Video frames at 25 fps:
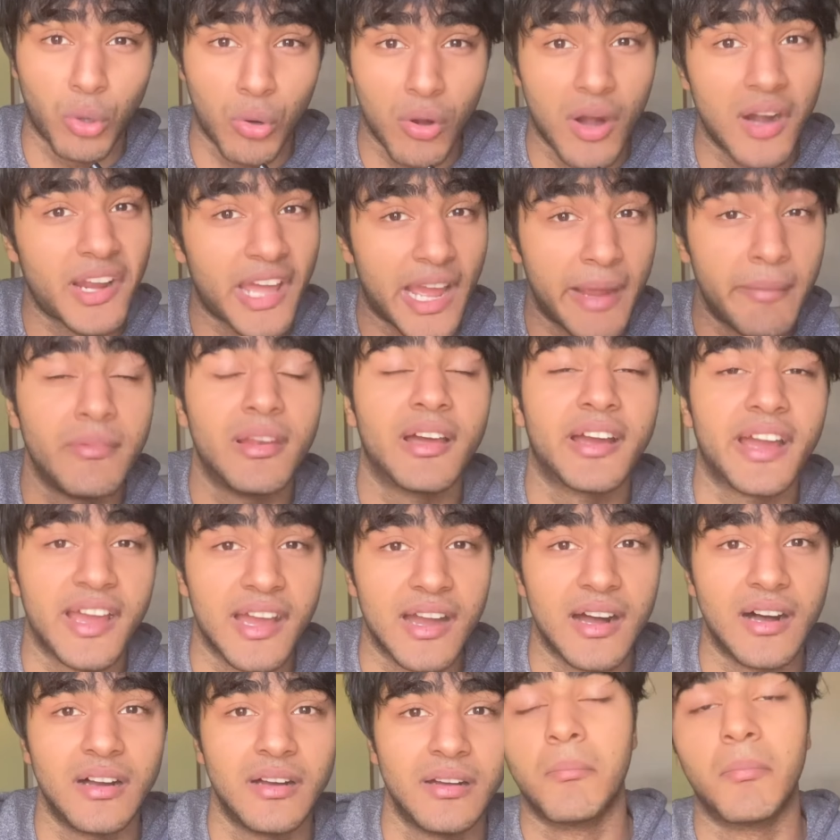थोड़ा टाइम
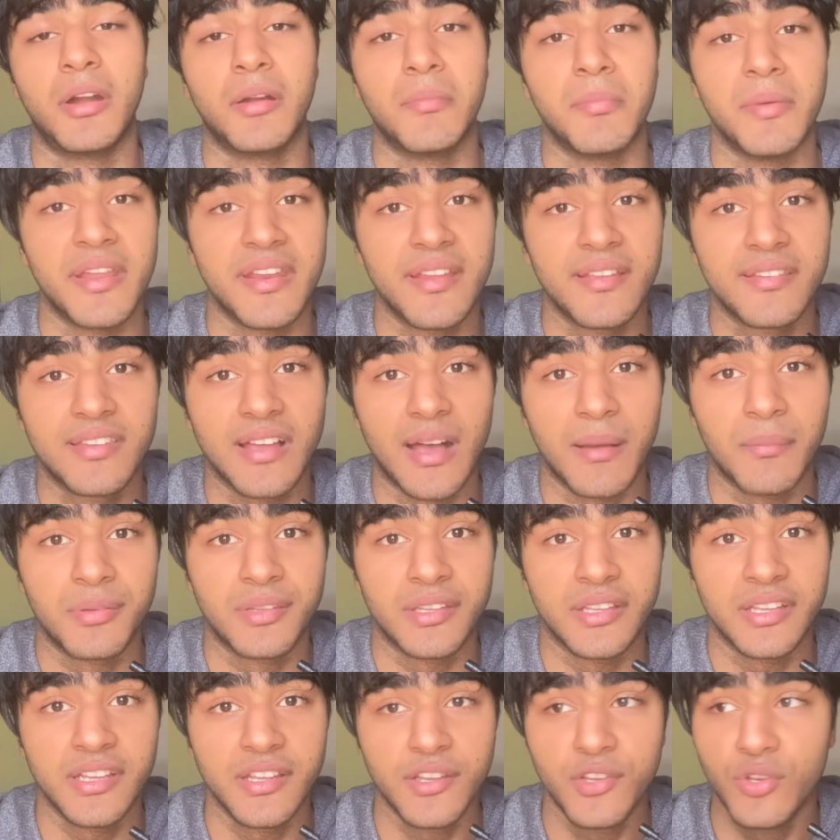लगेगा बट मेरे हिसाब
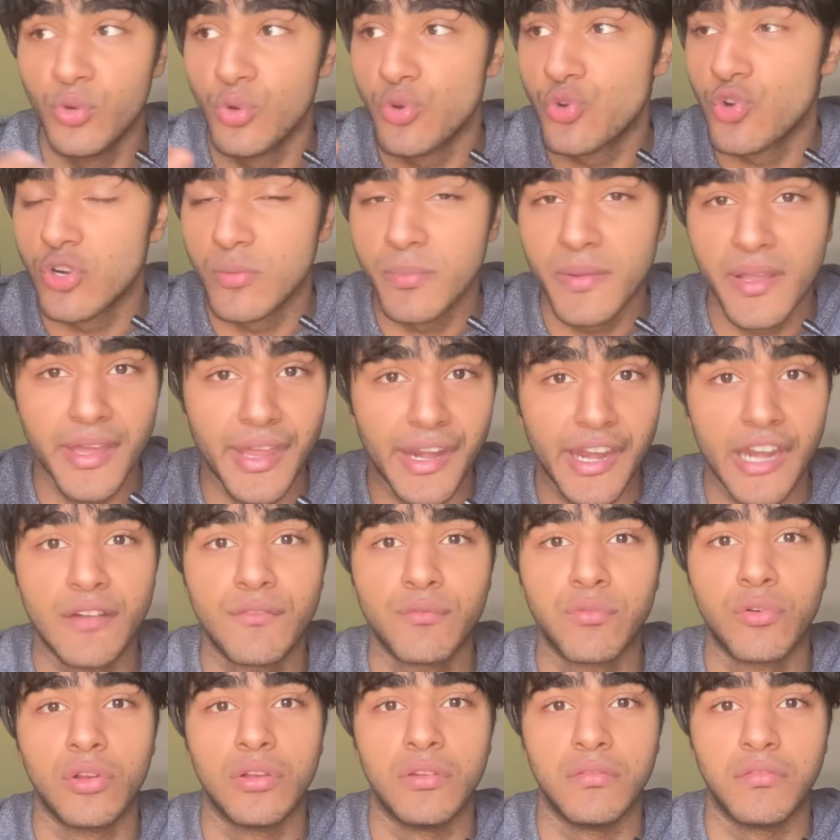से यू शुड बी
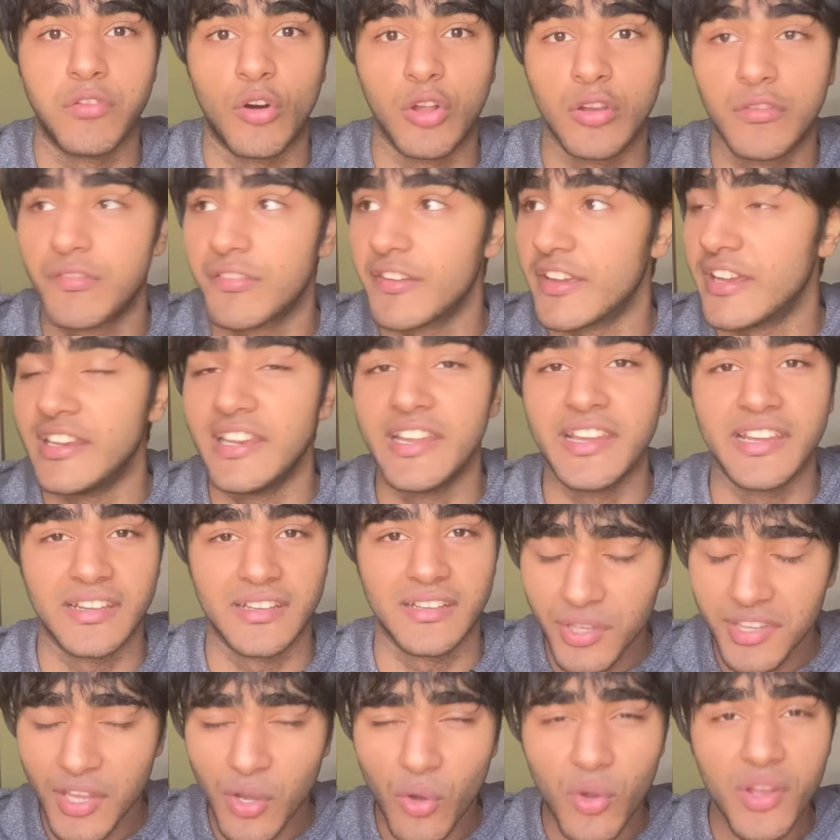ग्रेटफुल फॉर फेलिंग
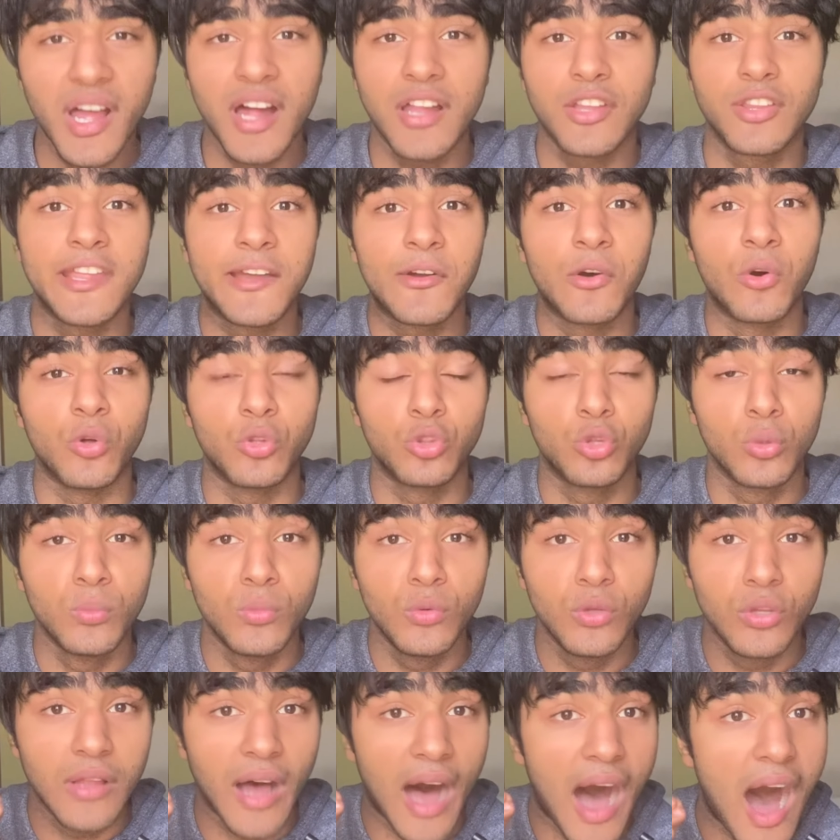देखो यार देखो तुम